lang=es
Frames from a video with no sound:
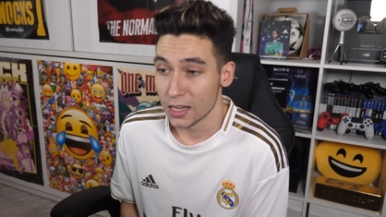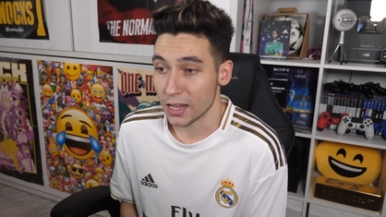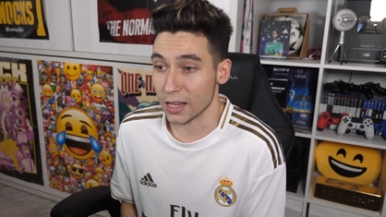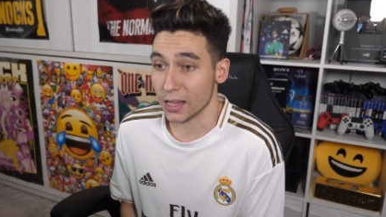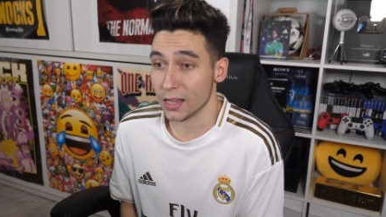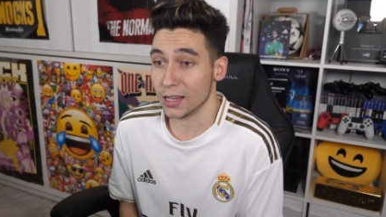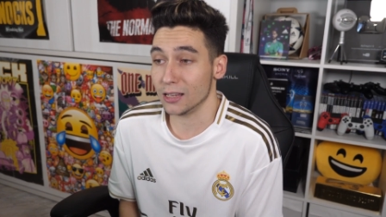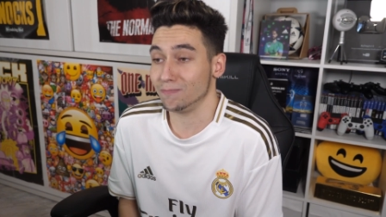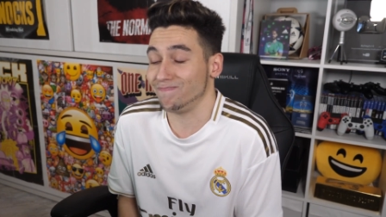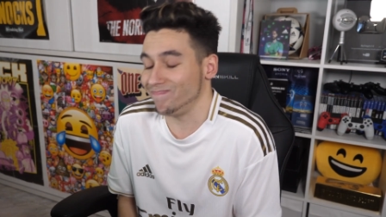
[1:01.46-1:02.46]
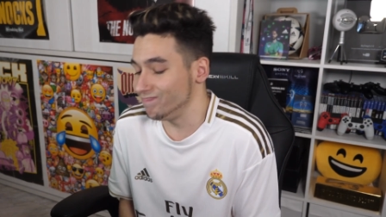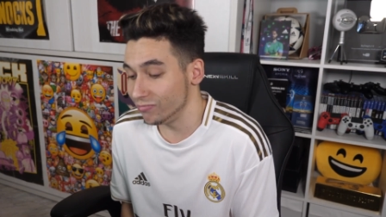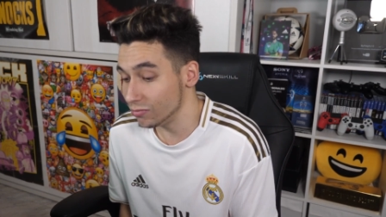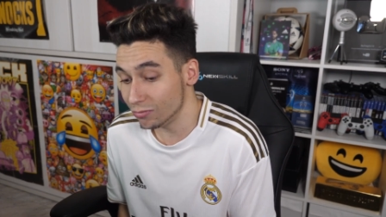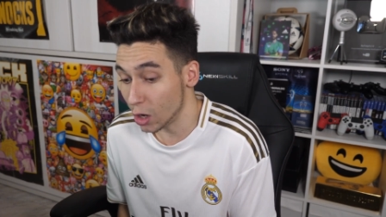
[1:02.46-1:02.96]
Eh,
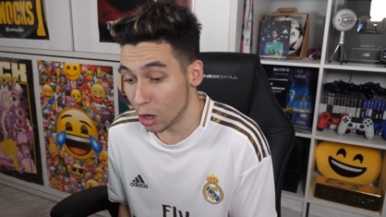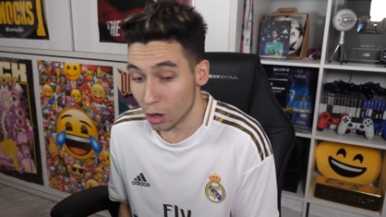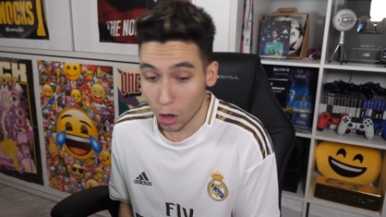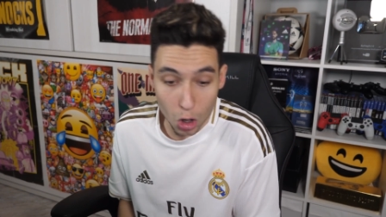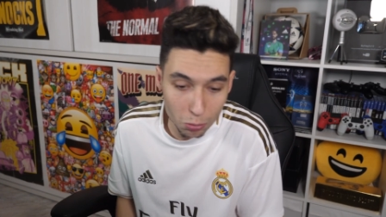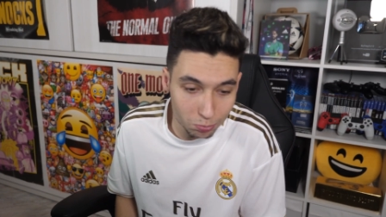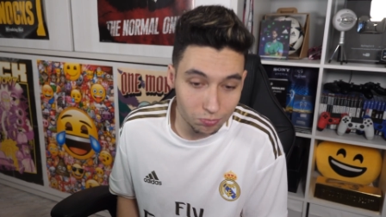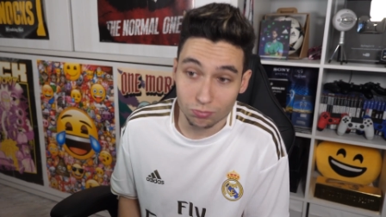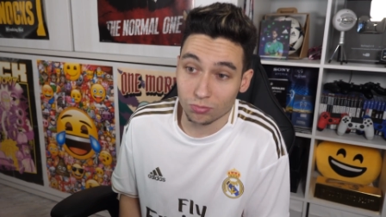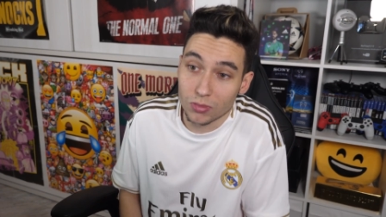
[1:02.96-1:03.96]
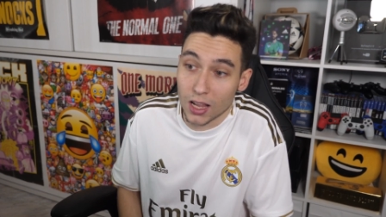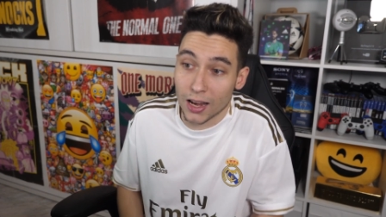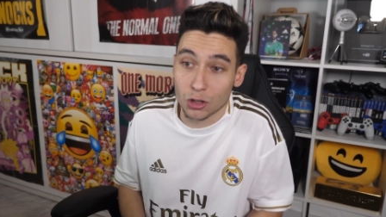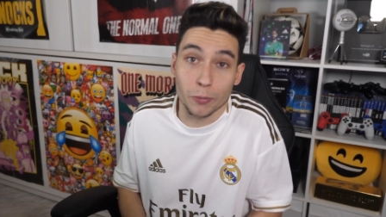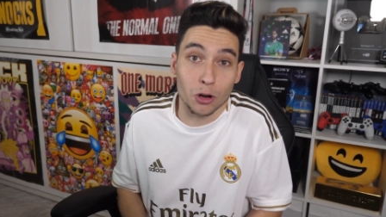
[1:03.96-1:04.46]
no... En
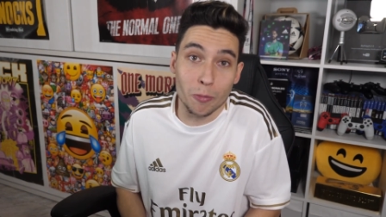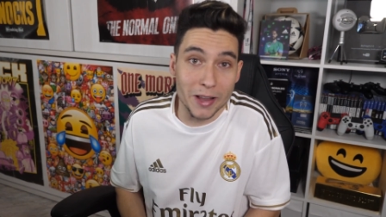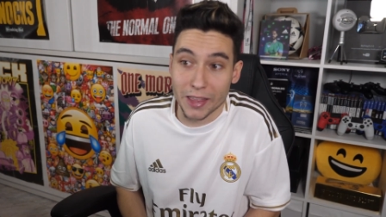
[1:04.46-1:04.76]
la Supercopa ya